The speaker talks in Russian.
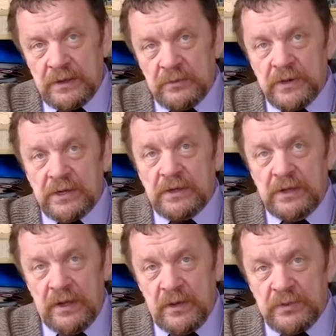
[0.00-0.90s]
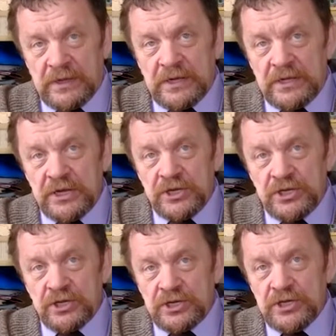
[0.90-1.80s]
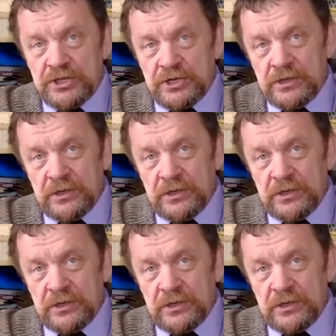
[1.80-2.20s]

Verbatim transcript: набрать подходящих женщин,